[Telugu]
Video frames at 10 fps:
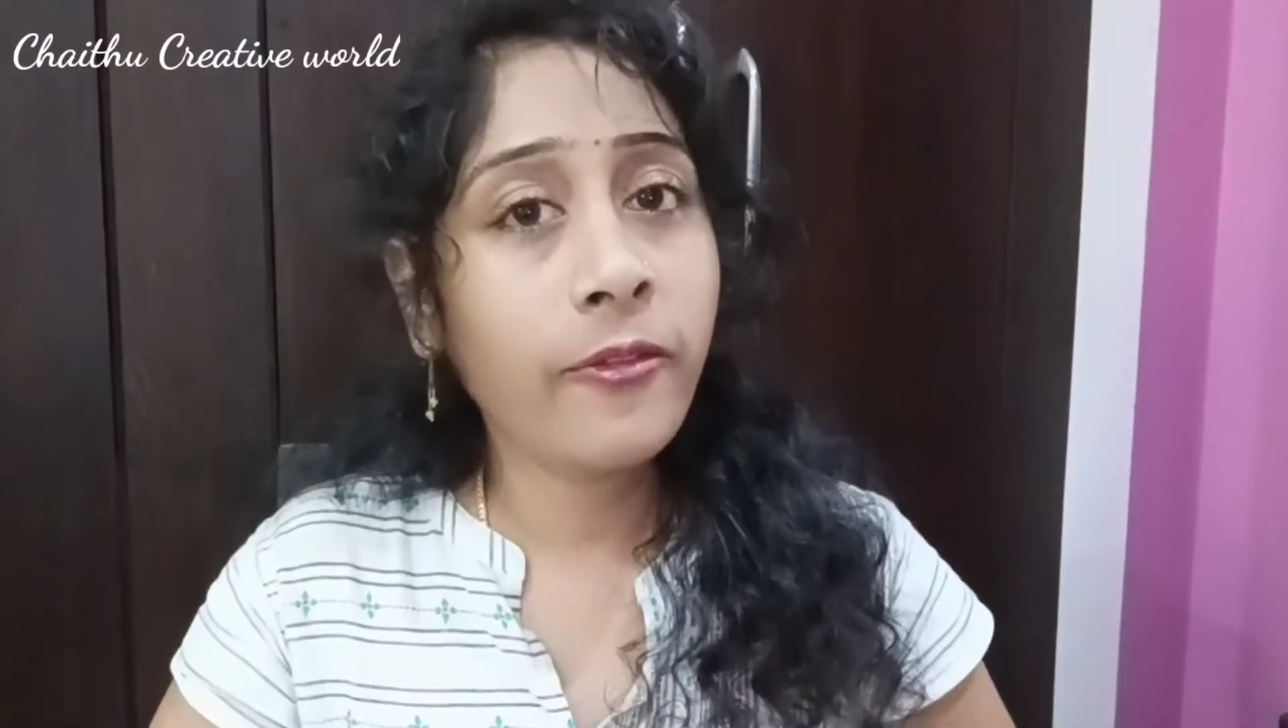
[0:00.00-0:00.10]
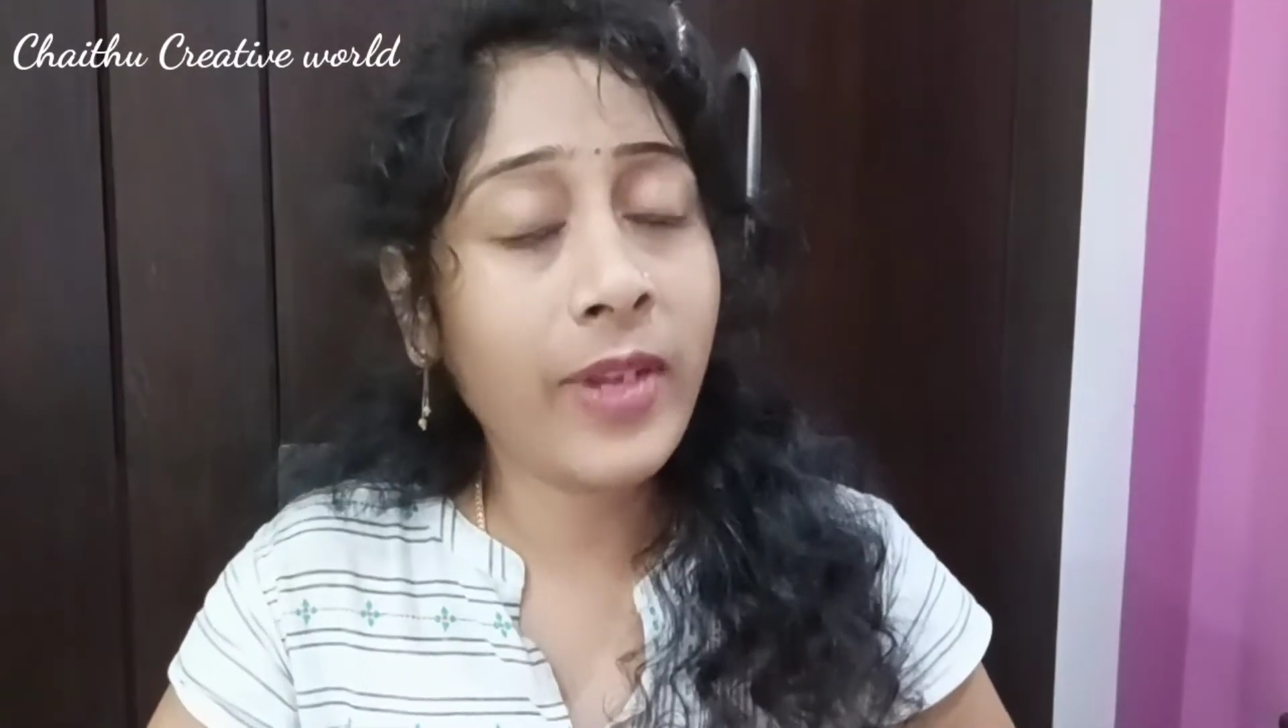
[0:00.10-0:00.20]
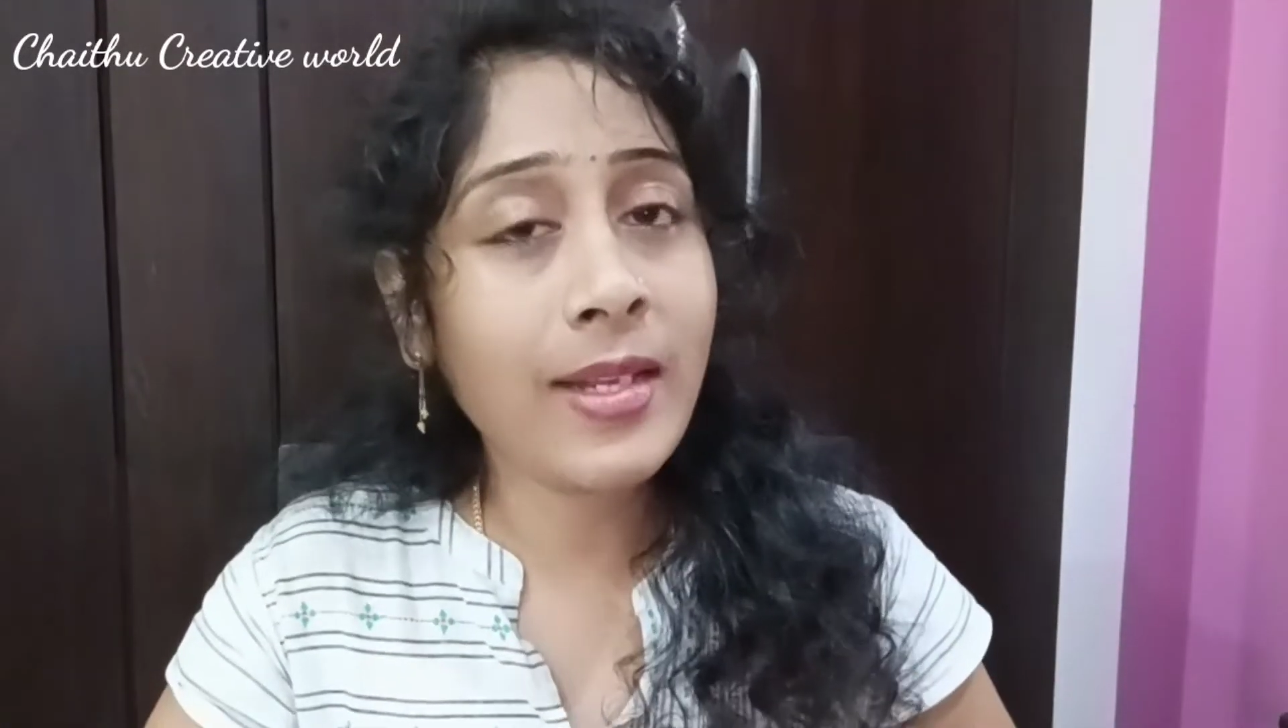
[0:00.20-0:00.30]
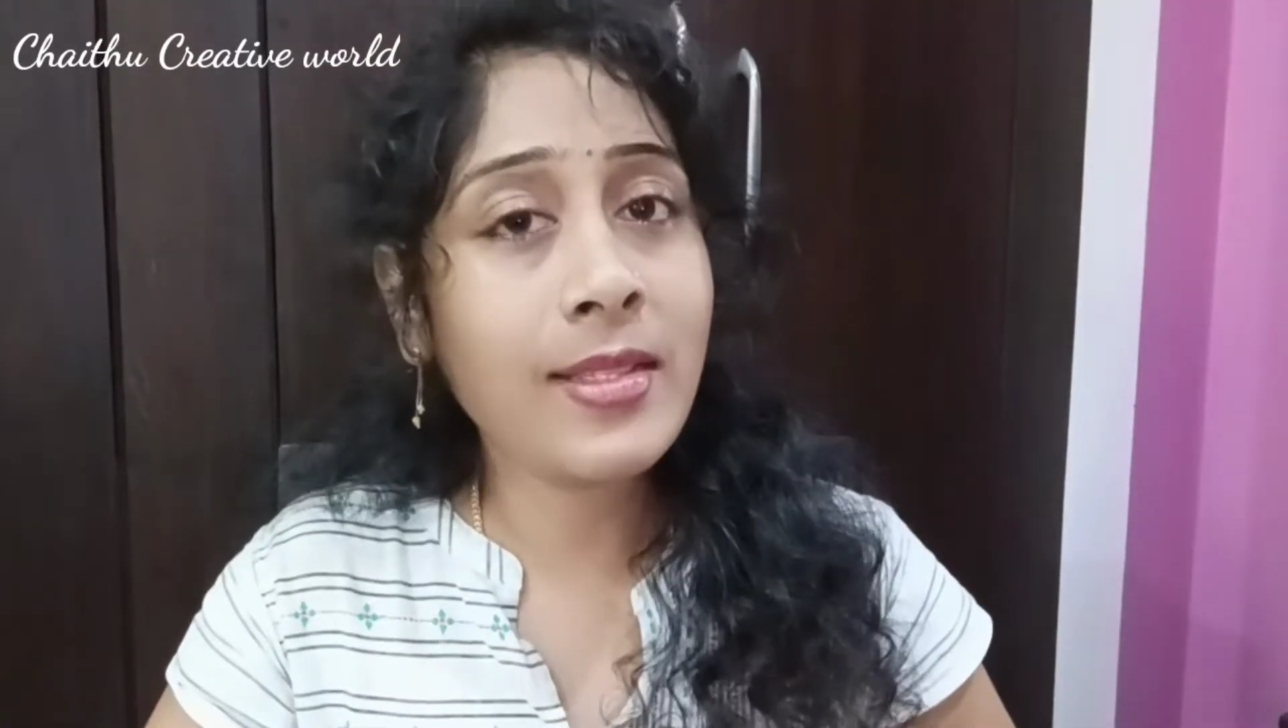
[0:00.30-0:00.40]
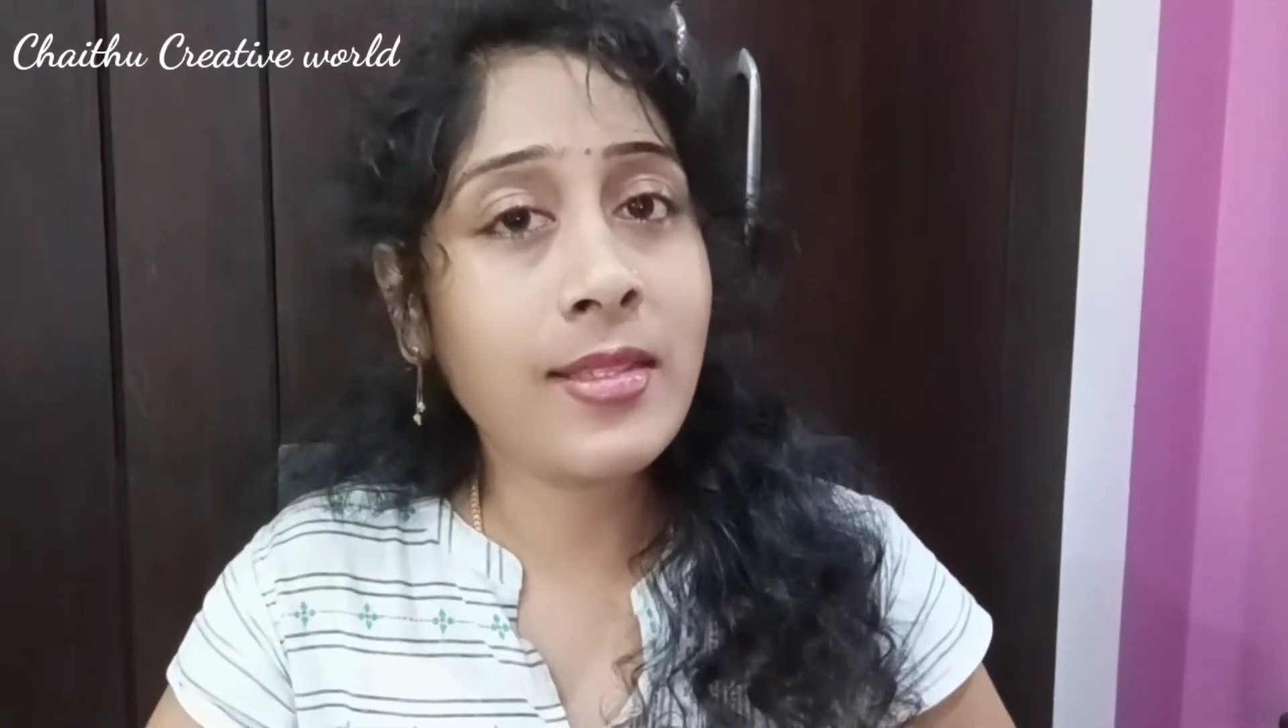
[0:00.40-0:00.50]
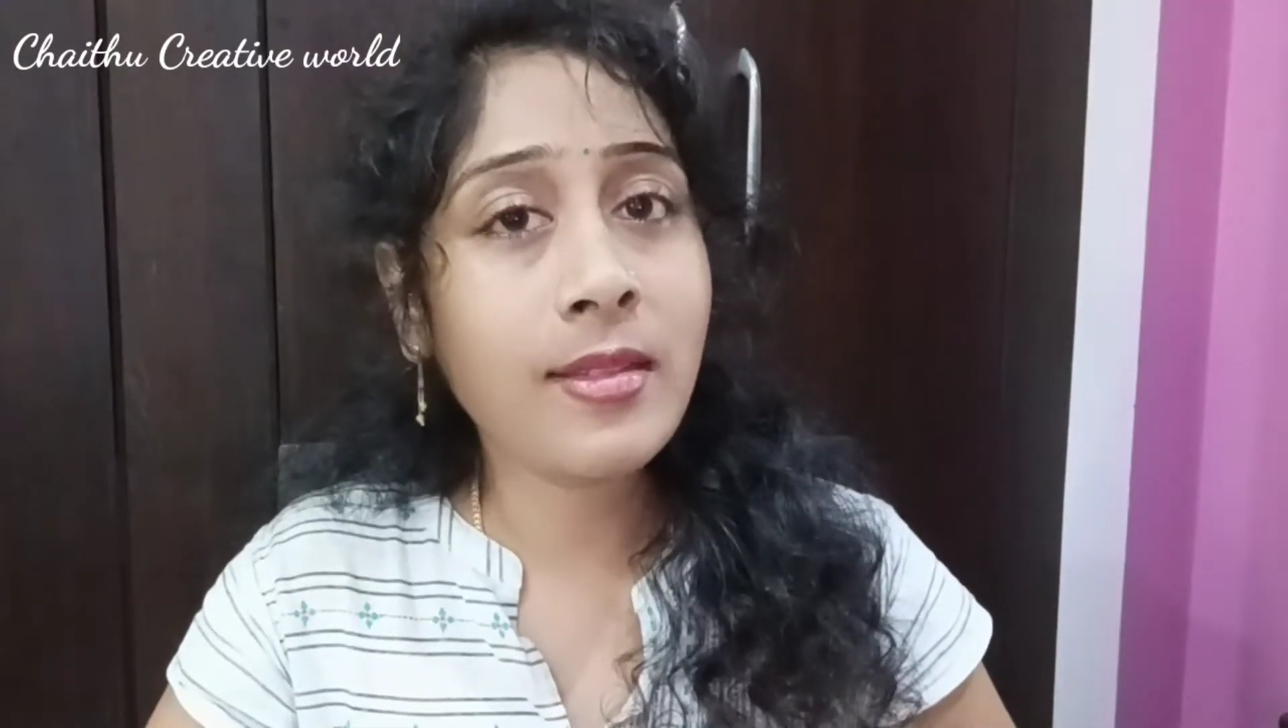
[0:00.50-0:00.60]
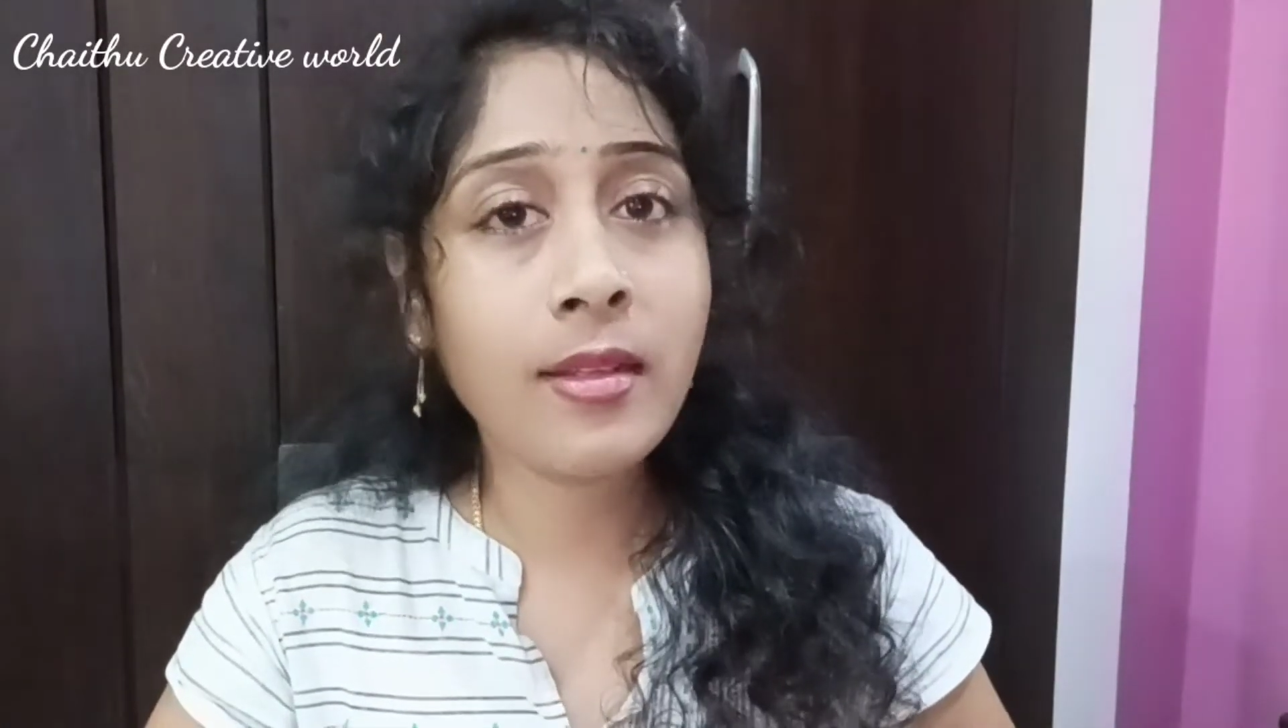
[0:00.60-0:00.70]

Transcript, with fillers: ఫ్రెండ్స్